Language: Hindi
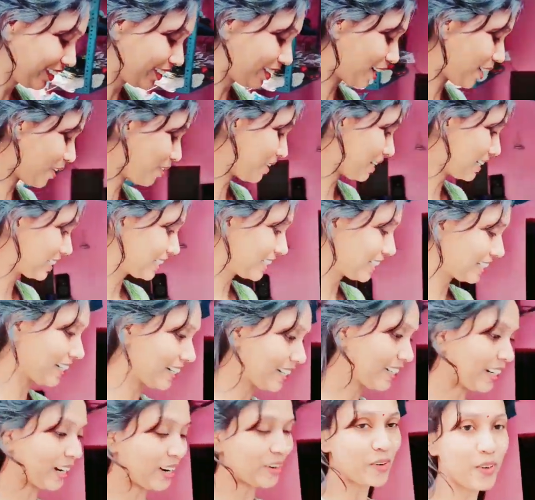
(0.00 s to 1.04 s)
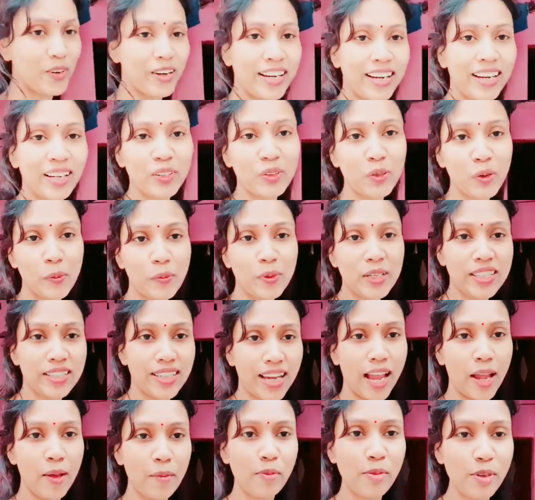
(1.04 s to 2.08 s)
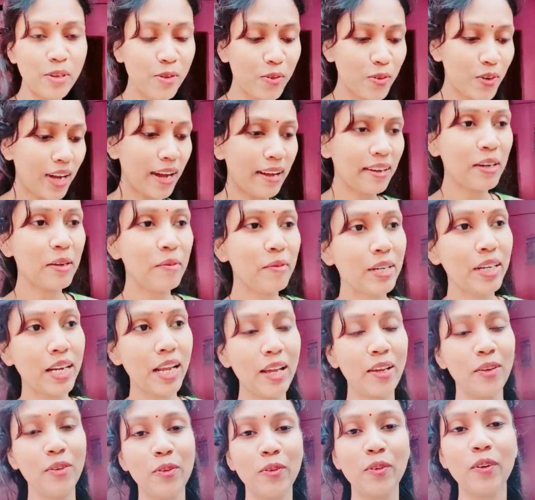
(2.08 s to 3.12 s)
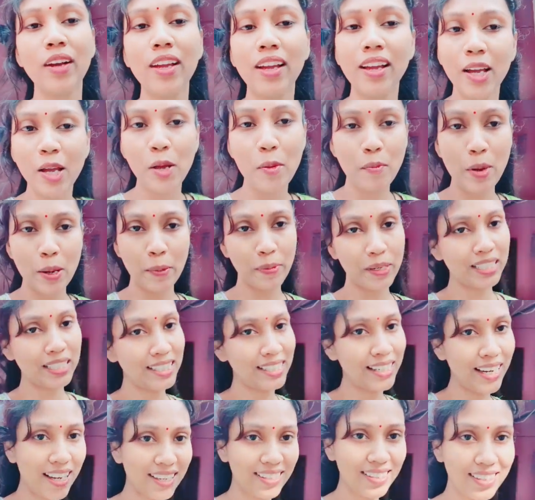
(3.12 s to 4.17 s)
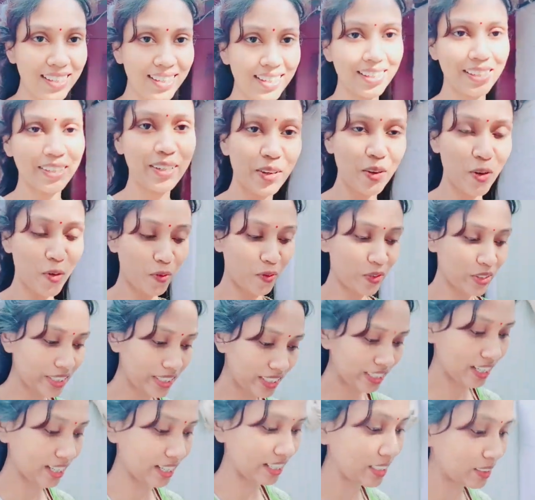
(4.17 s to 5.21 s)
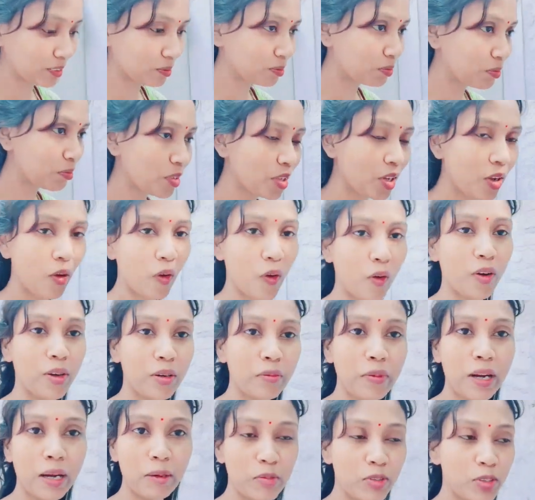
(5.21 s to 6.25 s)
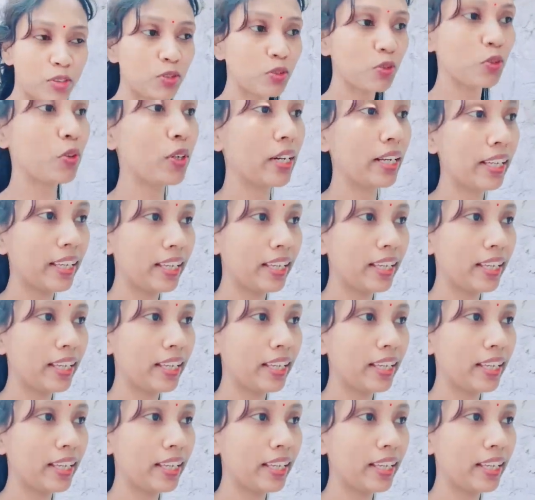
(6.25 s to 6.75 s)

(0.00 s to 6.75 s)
आवाज़ से लग रहा होगा ना तो अभी चाय पी हूँ खाना बनाई हूँ पापा जी नाश्ता करके ऑफिस गए और बाबू सो रही